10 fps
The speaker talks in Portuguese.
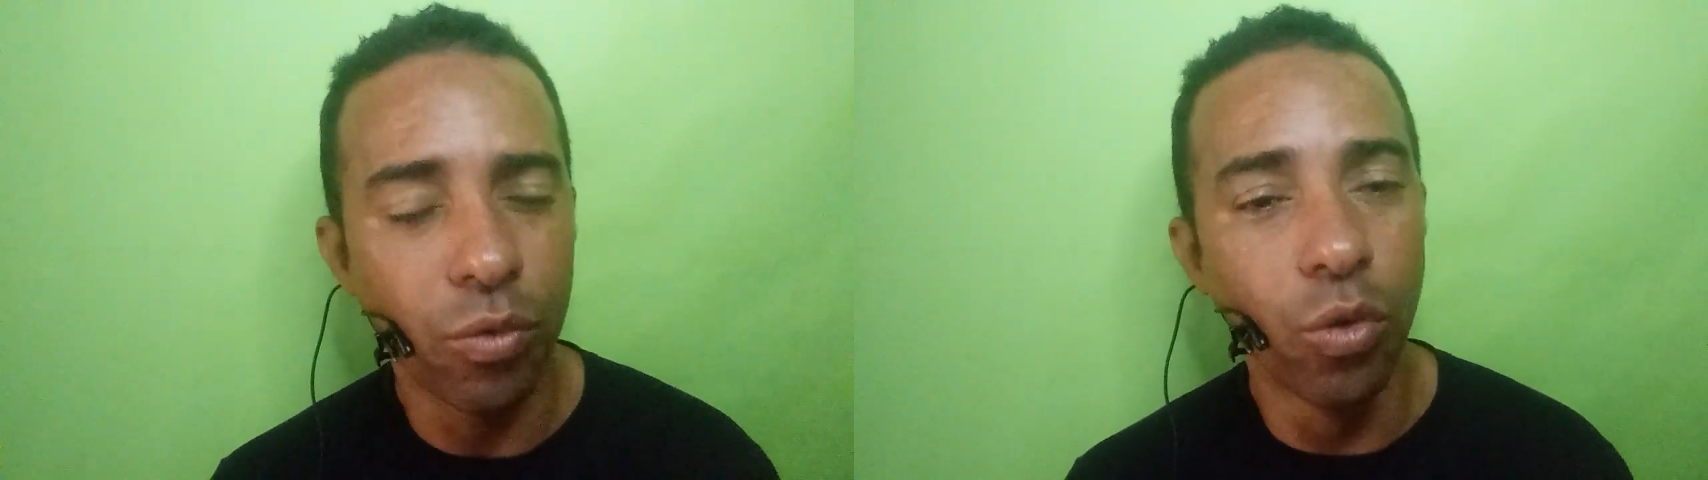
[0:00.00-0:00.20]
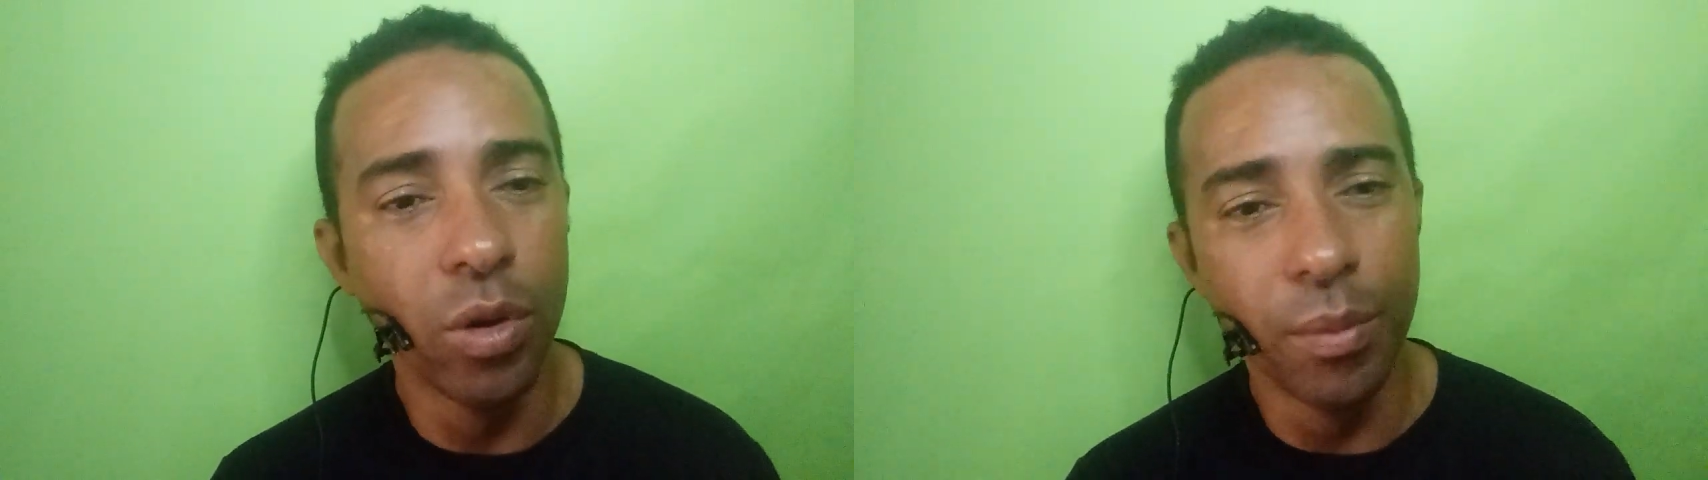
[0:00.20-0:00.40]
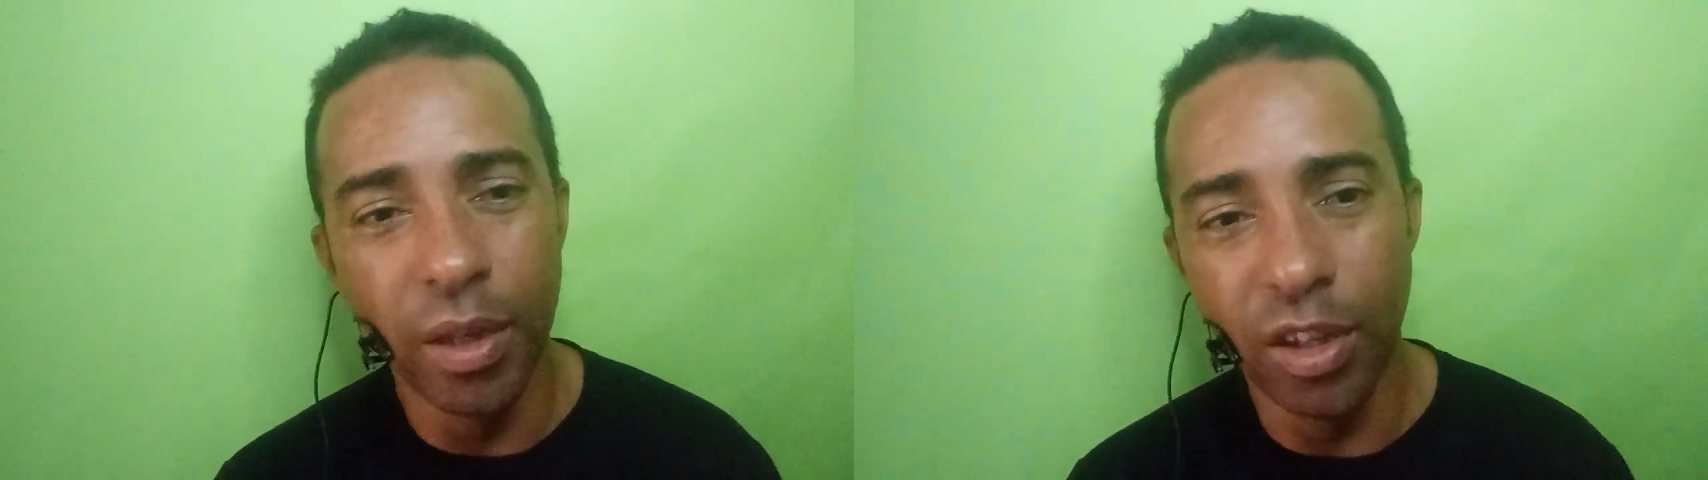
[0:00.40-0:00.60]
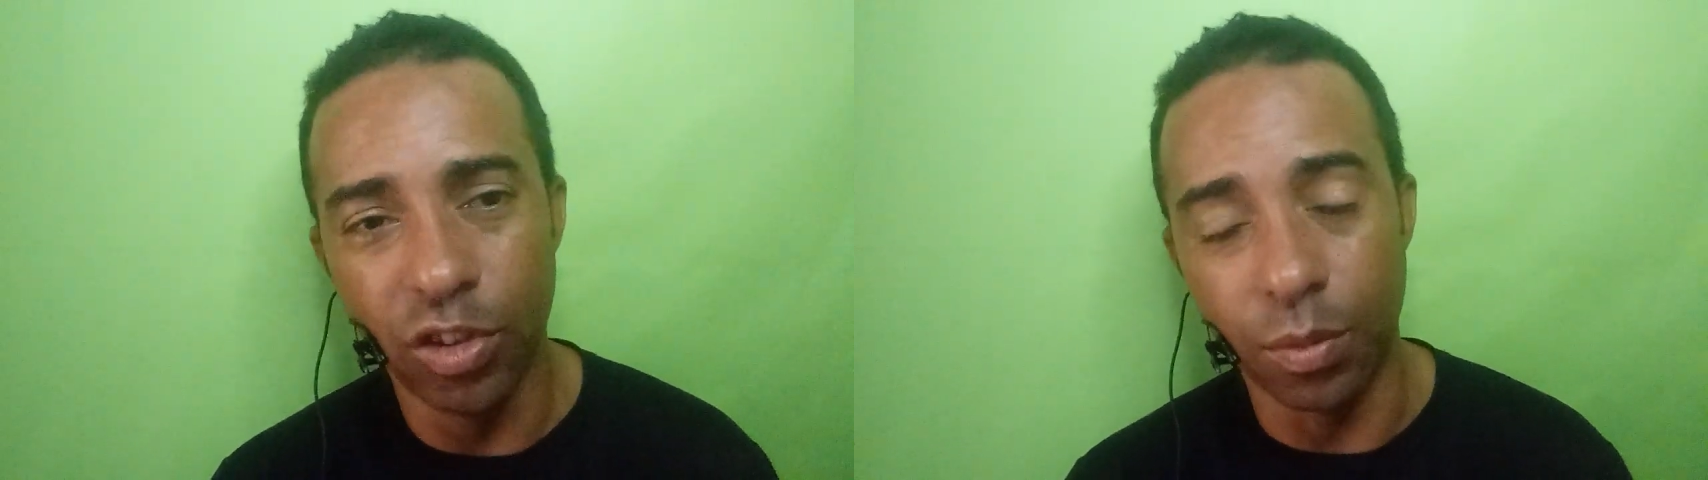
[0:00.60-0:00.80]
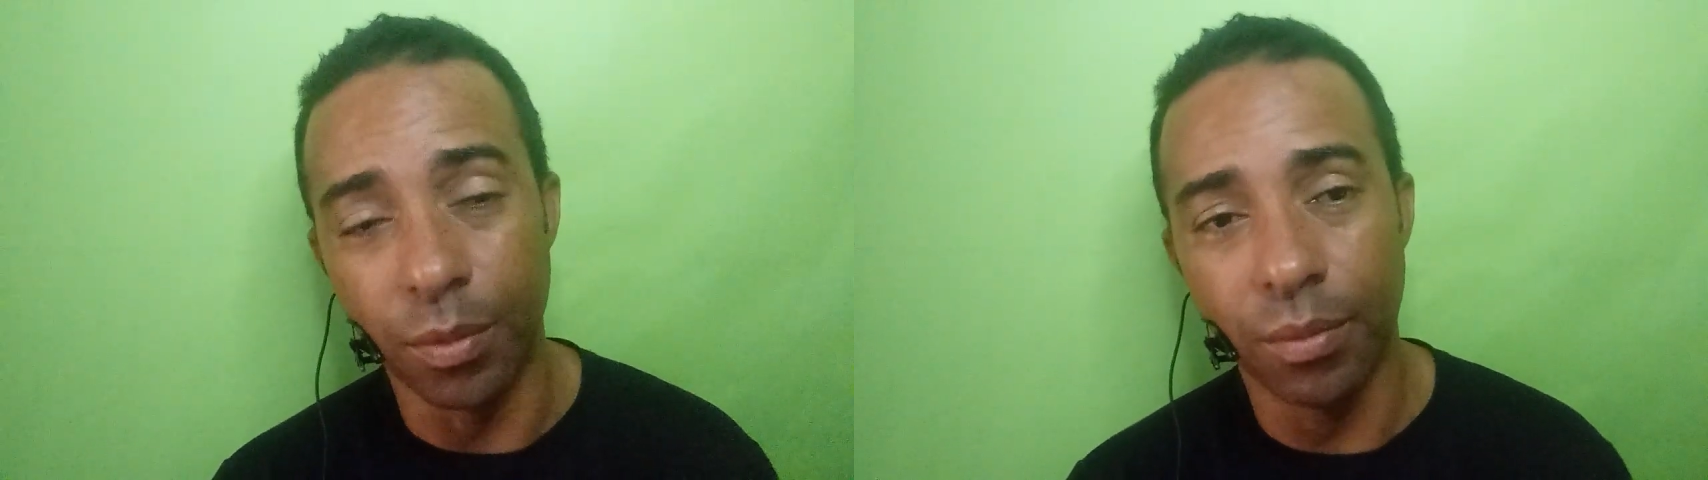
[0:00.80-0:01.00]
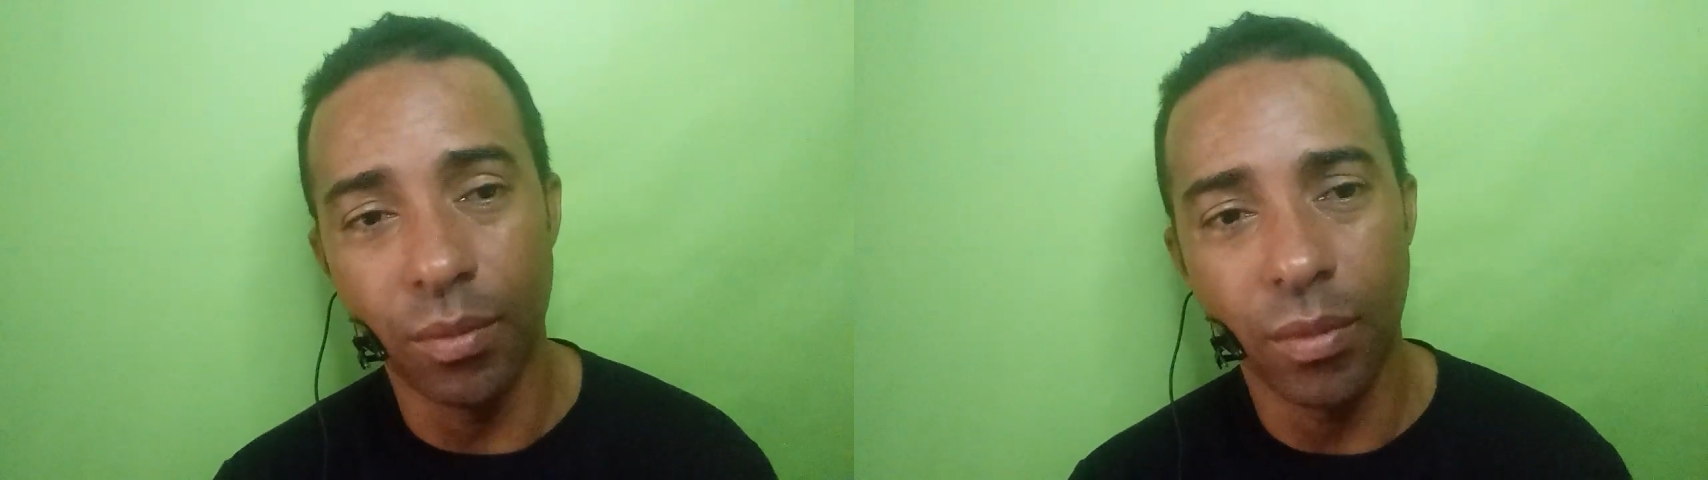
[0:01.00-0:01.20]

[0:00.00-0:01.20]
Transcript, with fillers: foi mesmo